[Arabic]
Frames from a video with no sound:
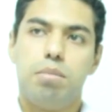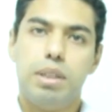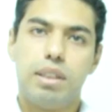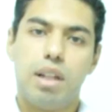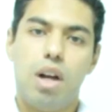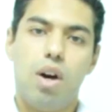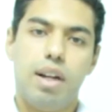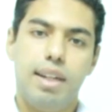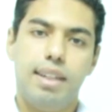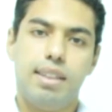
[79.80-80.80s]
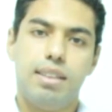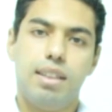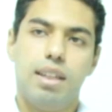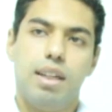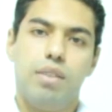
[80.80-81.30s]
بيطلعوا على العياده
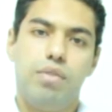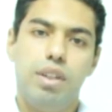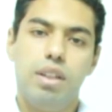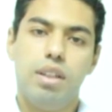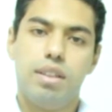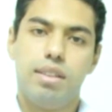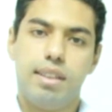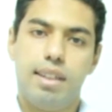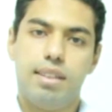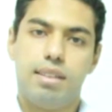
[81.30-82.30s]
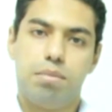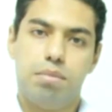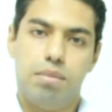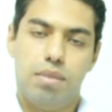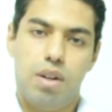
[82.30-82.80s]
دي في دادات
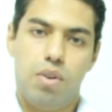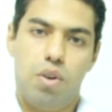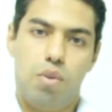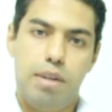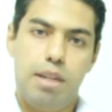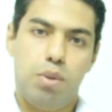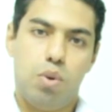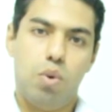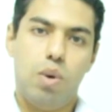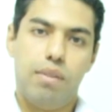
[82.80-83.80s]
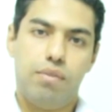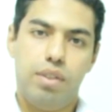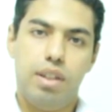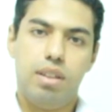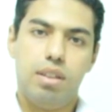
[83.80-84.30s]
او عمال بيكونوا
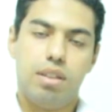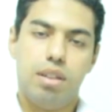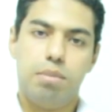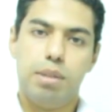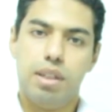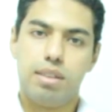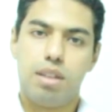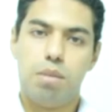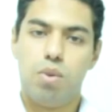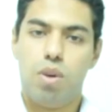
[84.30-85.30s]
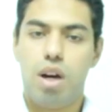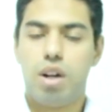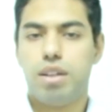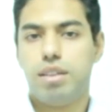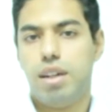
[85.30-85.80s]
واقفين بينظموا
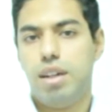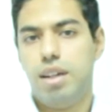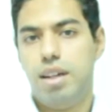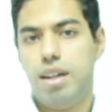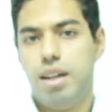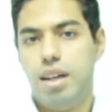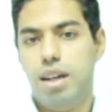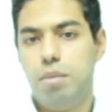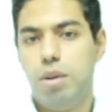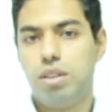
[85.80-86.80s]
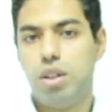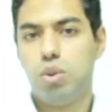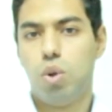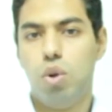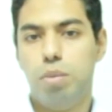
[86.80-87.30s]
حركه المرضى اللي
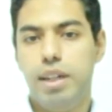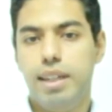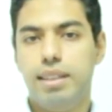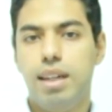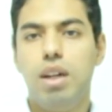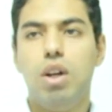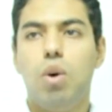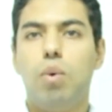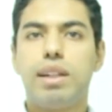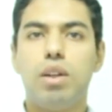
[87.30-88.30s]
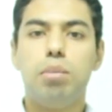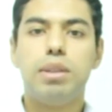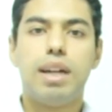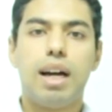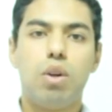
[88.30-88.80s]
يدخلهم العياده وهتلاقيهم
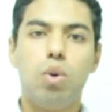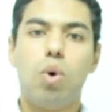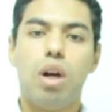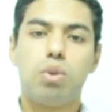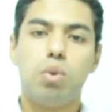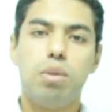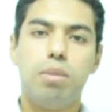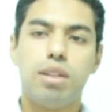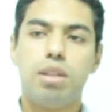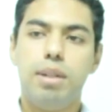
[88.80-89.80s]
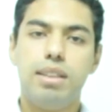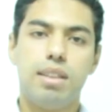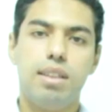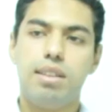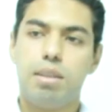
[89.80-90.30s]
بيدخلوا لكم على طول المرضى
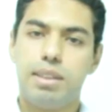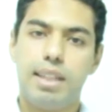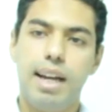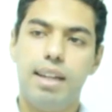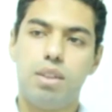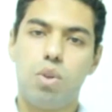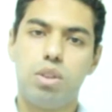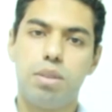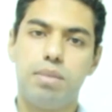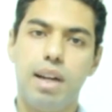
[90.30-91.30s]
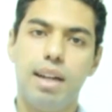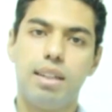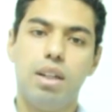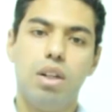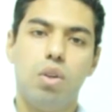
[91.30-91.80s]
بحيث ان انت بتجهز الكرسي بتاعك
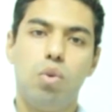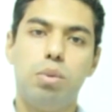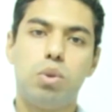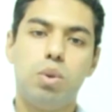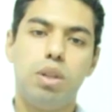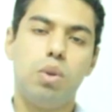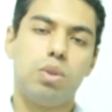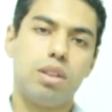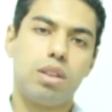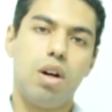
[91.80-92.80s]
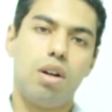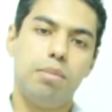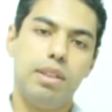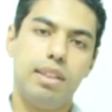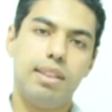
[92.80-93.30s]
وبتروح تاخد تذكره
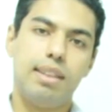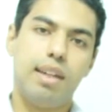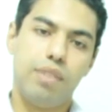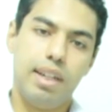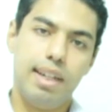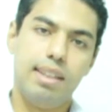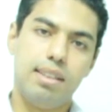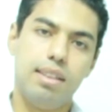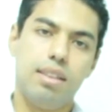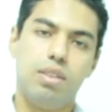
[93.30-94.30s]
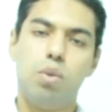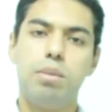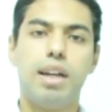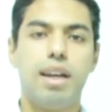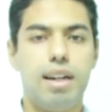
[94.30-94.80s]
من الدادة في العياده دي
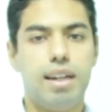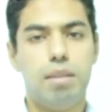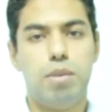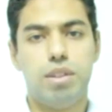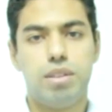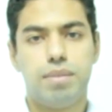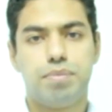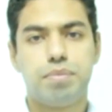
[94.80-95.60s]
تقوم مدخله لك المريض.